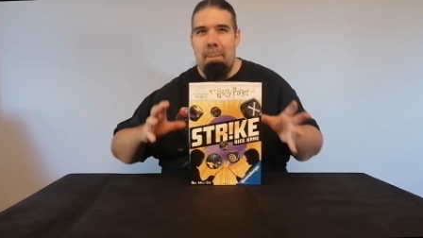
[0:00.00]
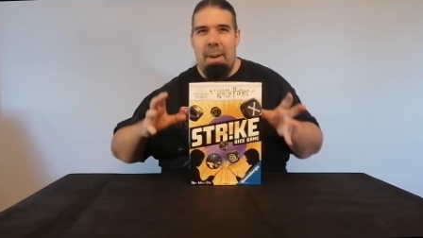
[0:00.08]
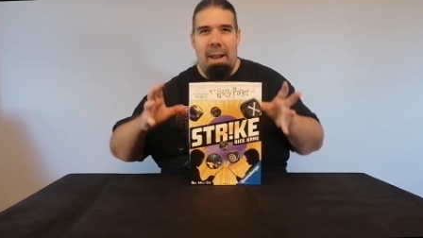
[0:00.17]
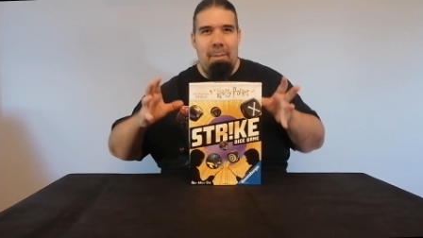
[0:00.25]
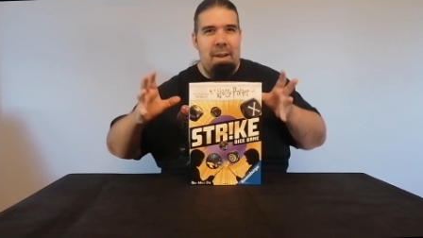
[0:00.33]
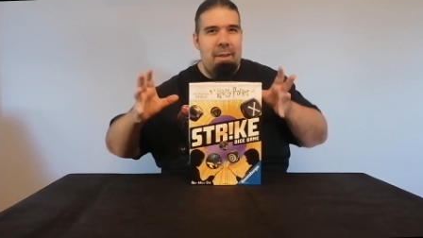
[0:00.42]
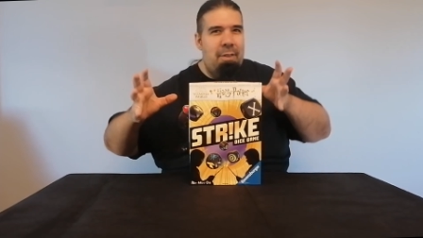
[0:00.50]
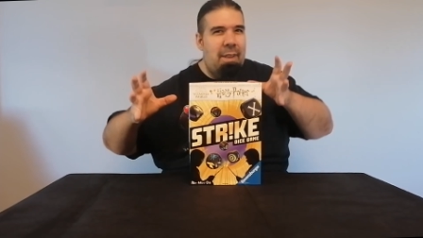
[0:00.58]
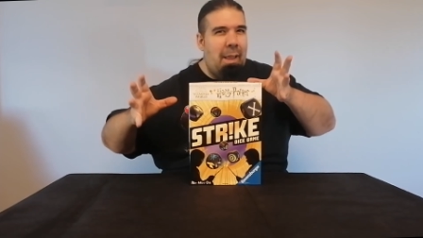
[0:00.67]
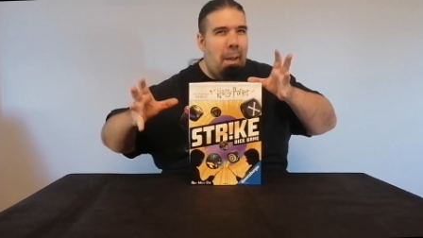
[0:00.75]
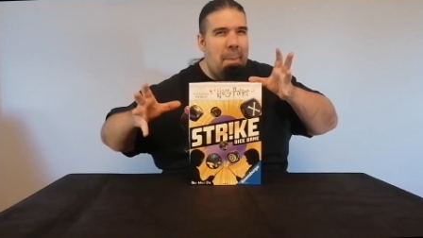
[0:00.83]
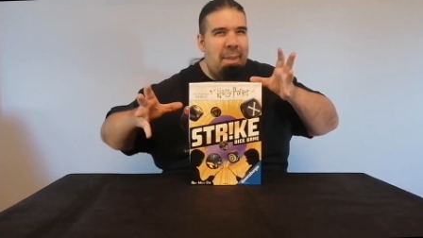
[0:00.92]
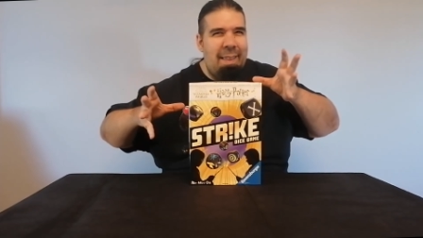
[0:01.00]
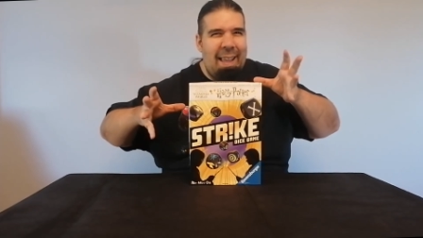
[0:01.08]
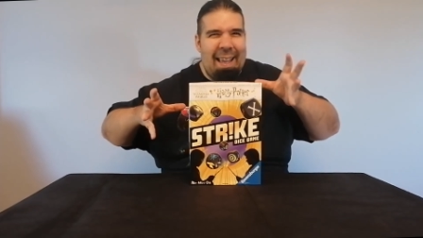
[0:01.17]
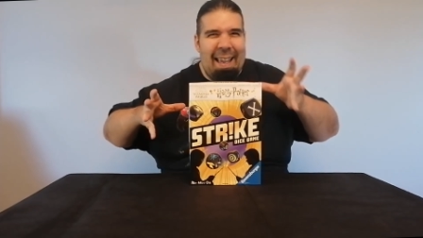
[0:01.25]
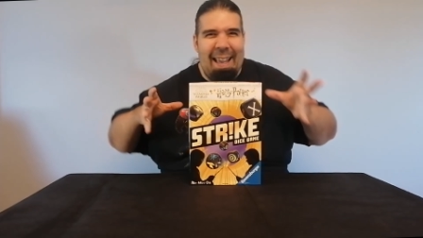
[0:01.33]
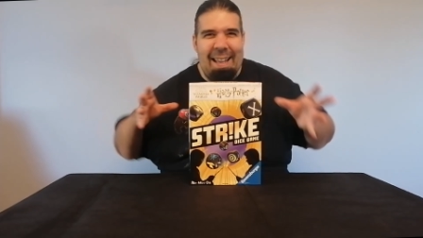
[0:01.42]
para ver
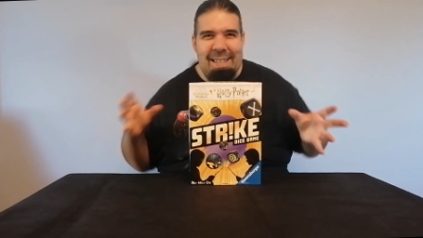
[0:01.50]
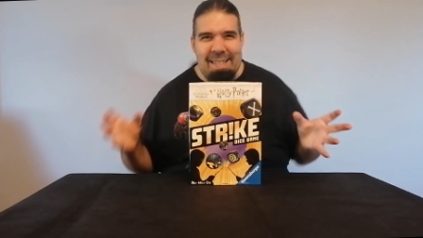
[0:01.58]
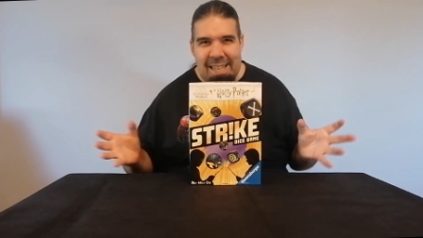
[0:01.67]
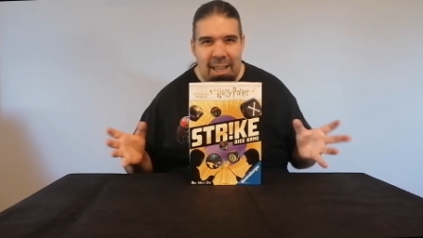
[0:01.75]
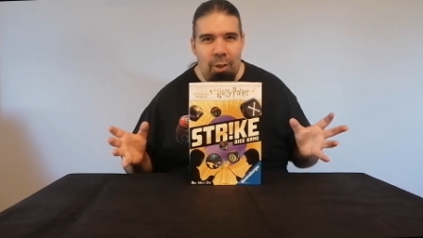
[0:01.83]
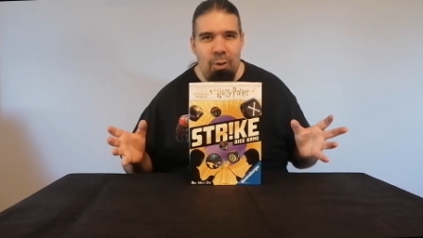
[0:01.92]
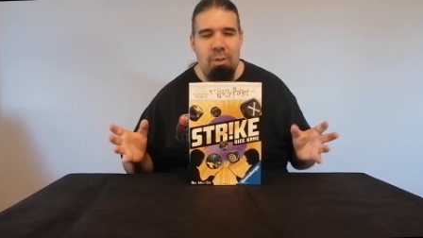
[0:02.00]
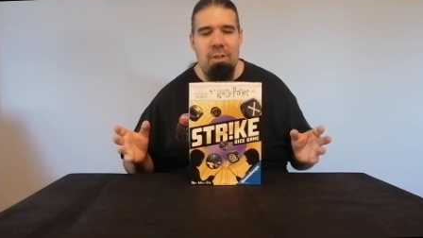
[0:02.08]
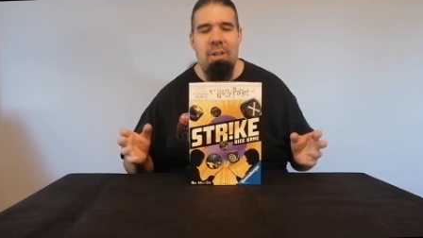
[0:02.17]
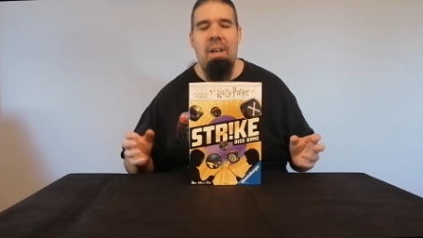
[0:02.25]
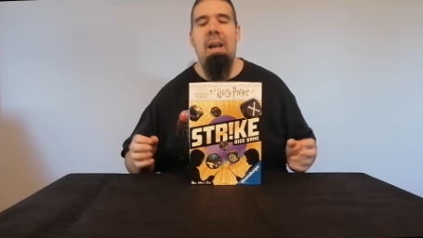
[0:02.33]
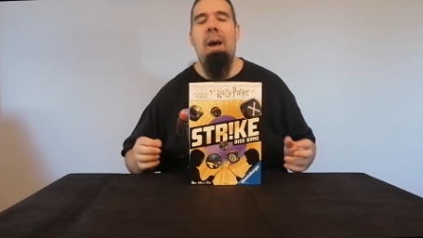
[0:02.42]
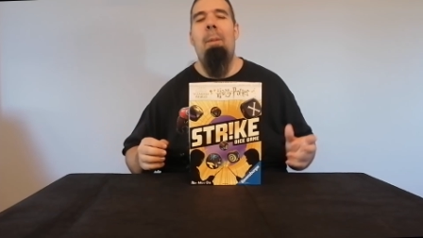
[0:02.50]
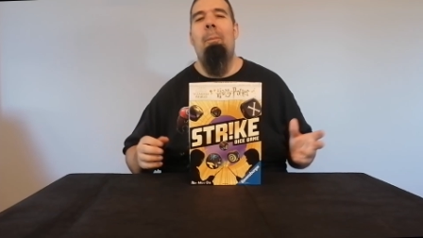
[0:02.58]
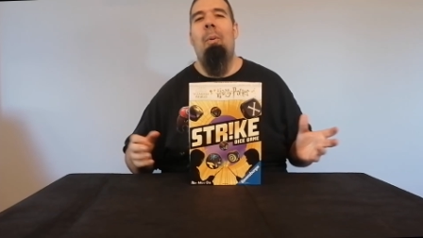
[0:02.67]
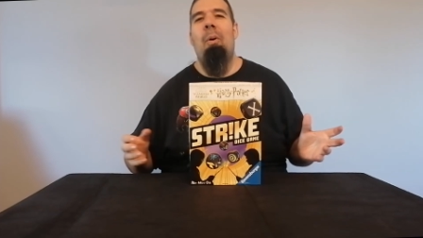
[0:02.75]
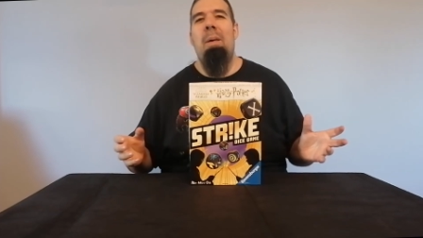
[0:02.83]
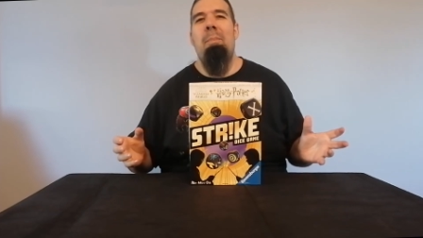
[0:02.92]
efectivamente qué hechizos
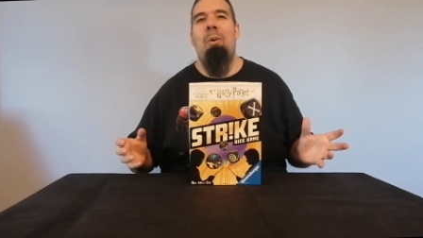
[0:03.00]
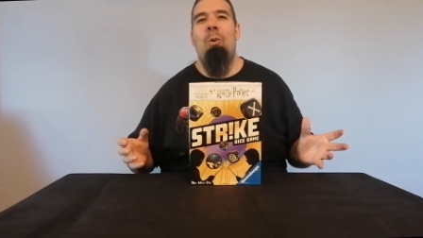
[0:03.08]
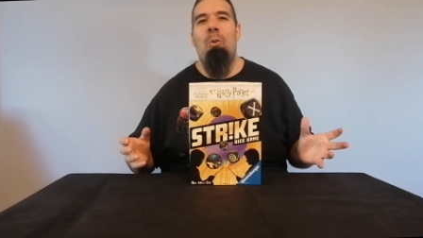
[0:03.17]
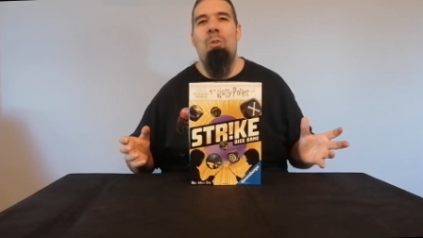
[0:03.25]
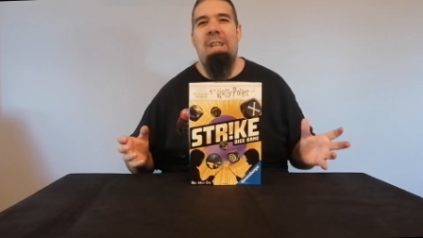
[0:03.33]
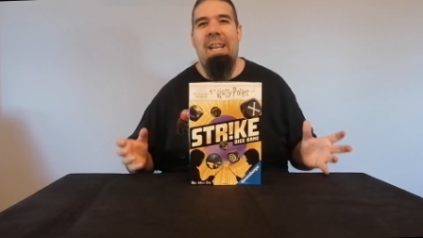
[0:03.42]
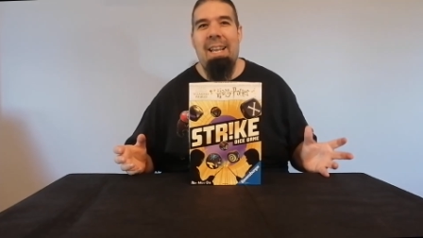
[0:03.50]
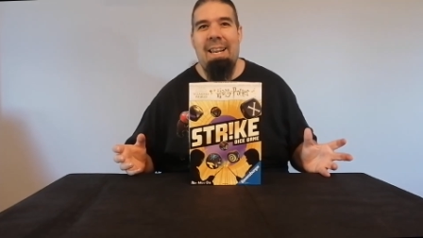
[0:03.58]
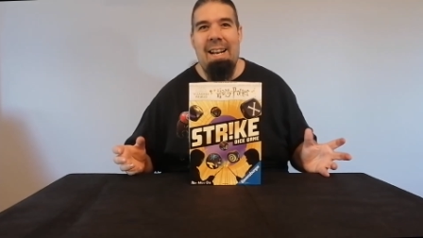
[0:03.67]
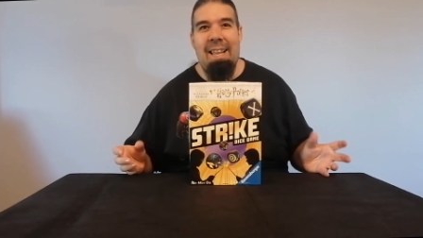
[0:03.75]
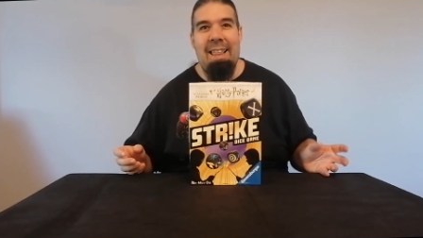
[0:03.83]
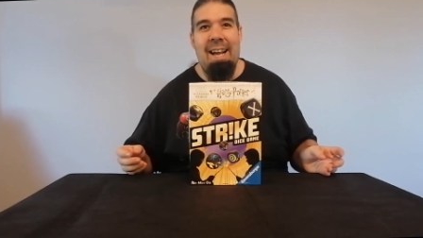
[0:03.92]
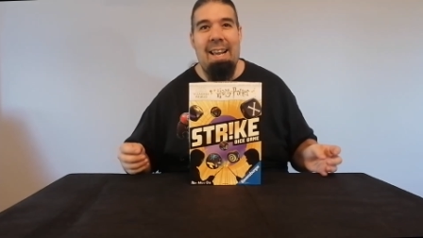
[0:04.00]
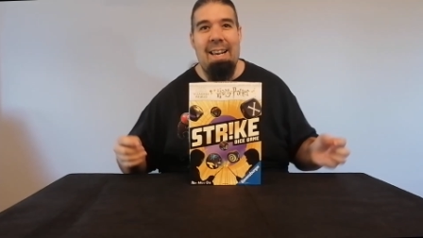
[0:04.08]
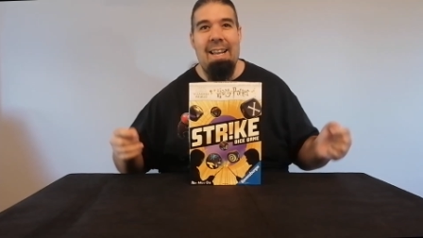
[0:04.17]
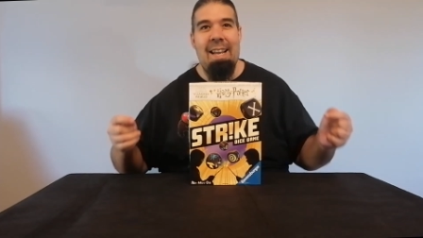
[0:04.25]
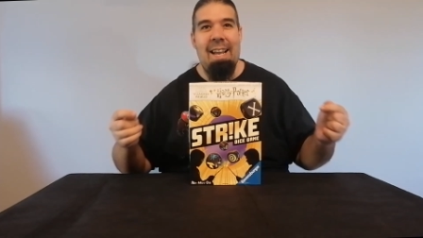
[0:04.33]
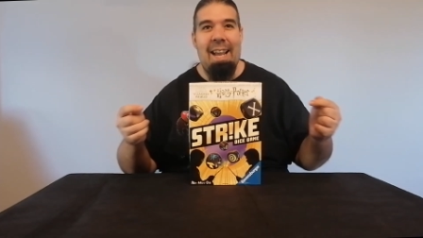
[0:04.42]
podemos conseguir realizar.